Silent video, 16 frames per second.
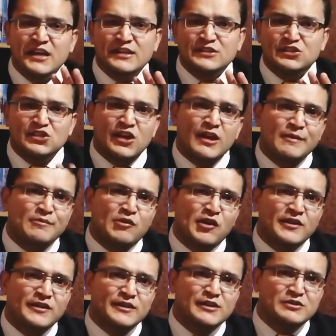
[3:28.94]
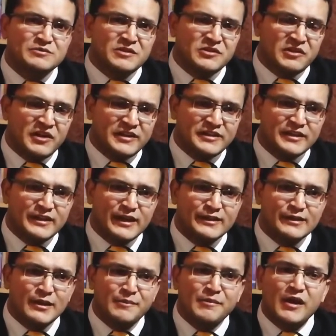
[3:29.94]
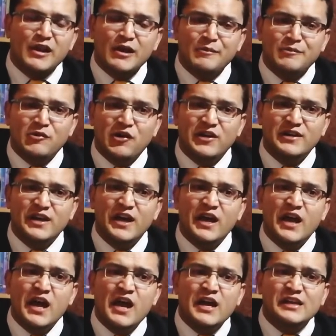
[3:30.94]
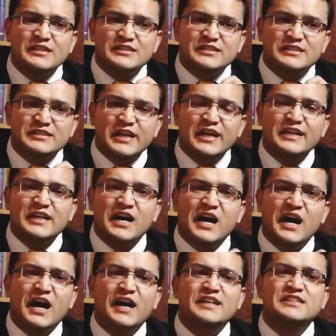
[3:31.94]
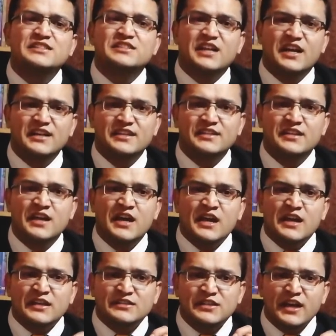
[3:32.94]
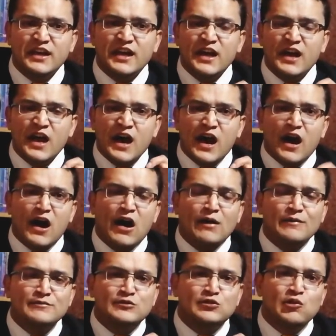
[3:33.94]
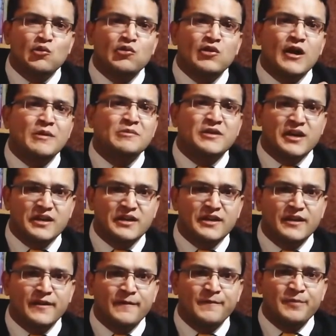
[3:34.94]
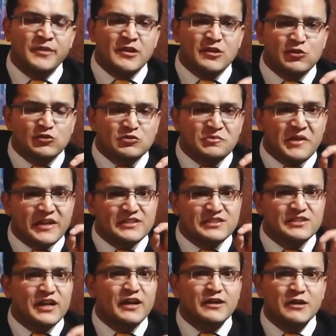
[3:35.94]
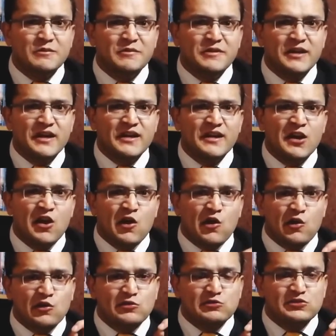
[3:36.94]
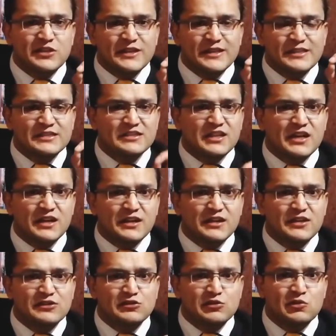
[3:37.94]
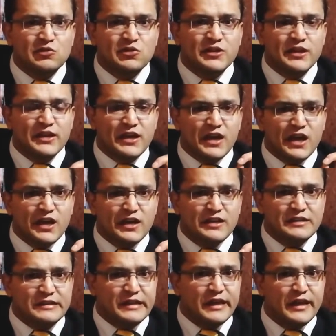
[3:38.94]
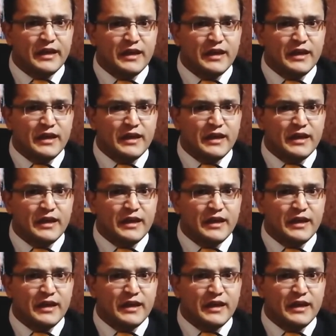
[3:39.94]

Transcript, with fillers: छः पॉइंट इसमें राइटर कहते हैं पहला पॉइंट है सेट हाई स्टैंडर्ड देखे आप जो काम कर रहे हैं उसमें एक स्टैंडर्ड बनाएं और उसे इस तरह करके शो करें कि ये